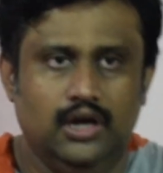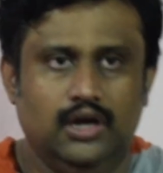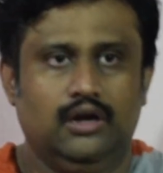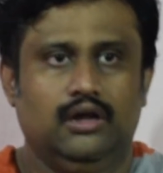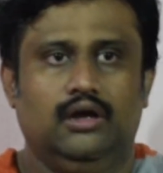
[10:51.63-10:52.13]

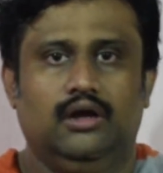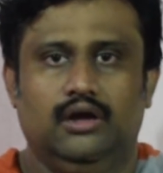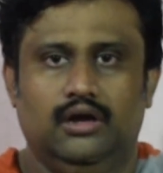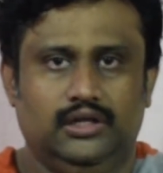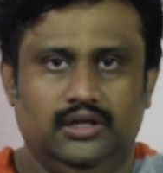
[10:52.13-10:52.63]
அண்ட்
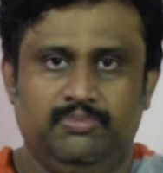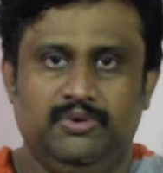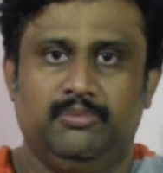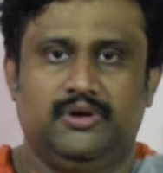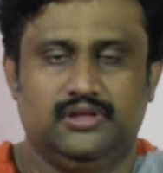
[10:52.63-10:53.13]
அதை
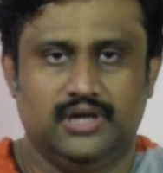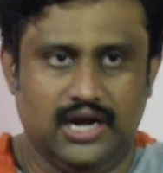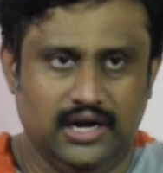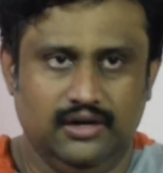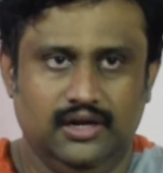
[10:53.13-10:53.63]
ரிப்பேர் பண்ணுறதுக்கு
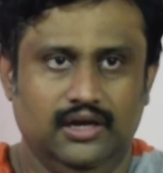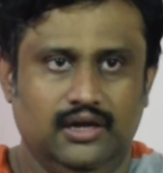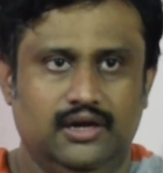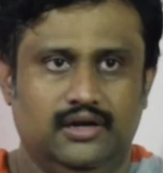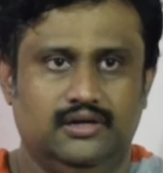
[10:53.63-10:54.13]
ஆள் இல்லை
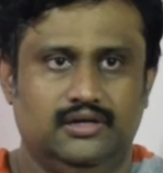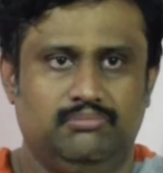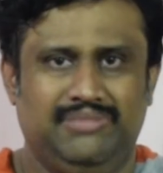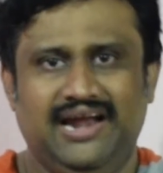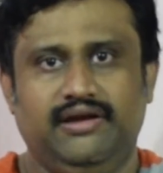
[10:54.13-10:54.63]
அண்ட்
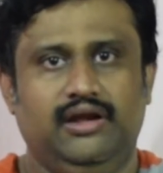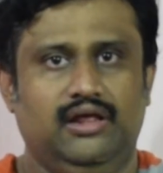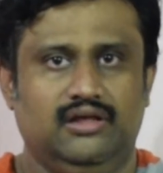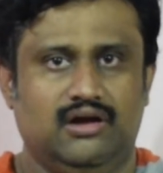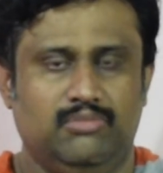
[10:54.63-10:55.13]

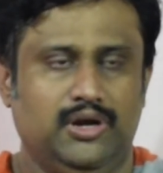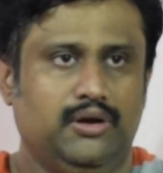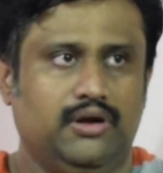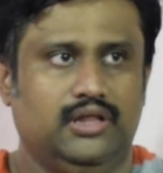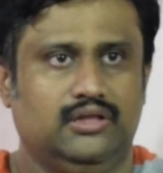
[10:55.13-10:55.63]
பேட்டரியில் எந்த
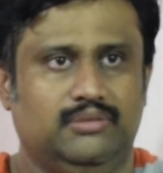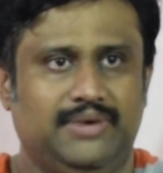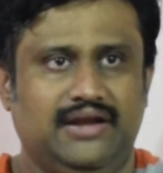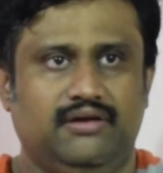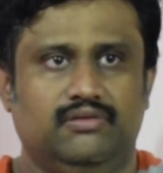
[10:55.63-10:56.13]
கம்ப்ளைண்ட்டும் கிடையாது அது
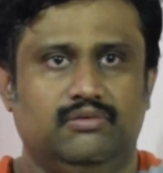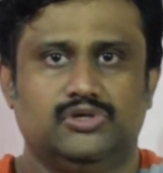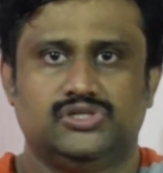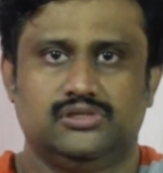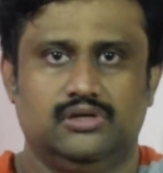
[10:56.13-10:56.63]
பேட்டரி வந்து
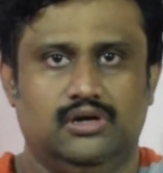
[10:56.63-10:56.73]
வாஸ்